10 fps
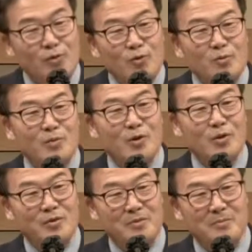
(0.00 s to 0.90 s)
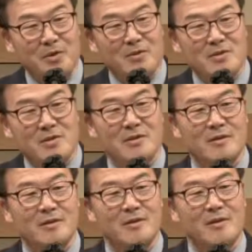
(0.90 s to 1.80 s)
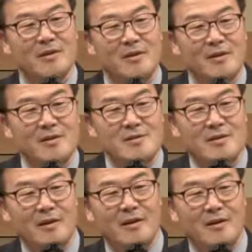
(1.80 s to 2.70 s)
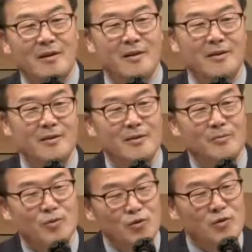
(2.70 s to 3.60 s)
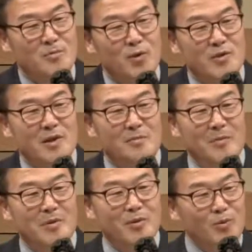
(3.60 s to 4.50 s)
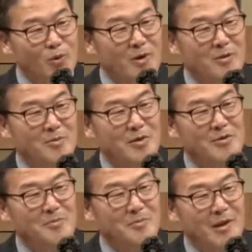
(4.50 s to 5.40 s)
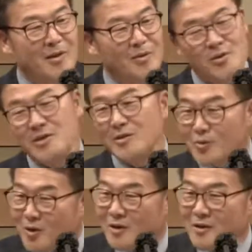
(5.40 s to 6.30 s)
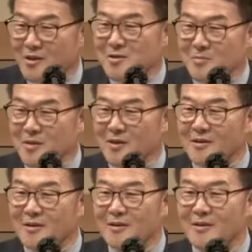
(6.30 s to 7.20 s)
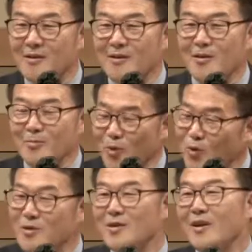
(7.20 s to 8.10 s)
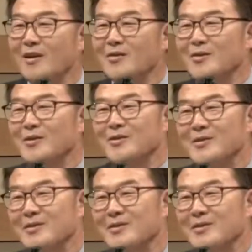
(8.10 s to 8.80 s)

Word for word: 눈물로 쓴 편지. 제가 아까 문두신 목사님 앞에서 노래를 불렀습니다. 혹시 이 노래를 아십니까? 모른다라는 거예요.